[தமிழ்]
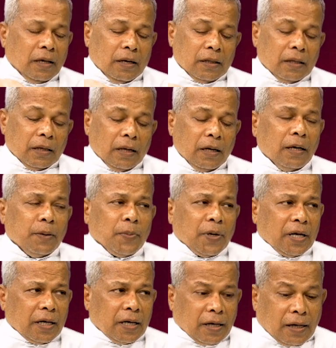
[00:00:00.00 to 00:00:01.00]
அந்த ஏழு
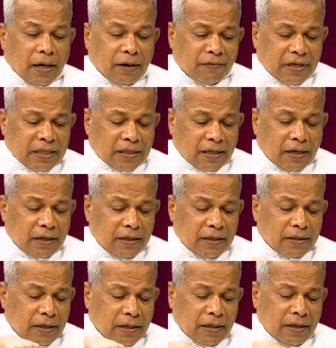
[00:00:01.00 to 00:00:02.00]
மடங்கு காவலை தாண்டி
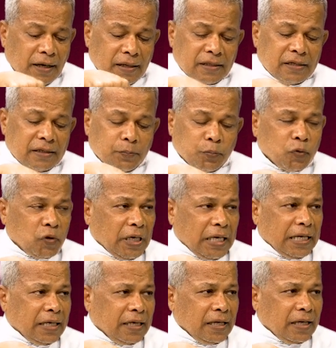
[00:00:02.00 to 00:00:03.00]
தானே அந்த
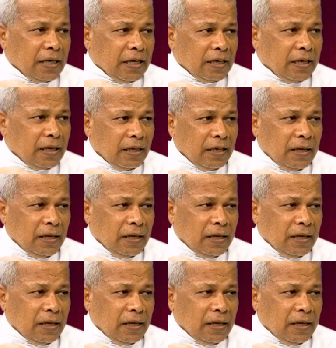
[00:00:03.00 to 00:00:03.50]
புதையலை நீங்கள்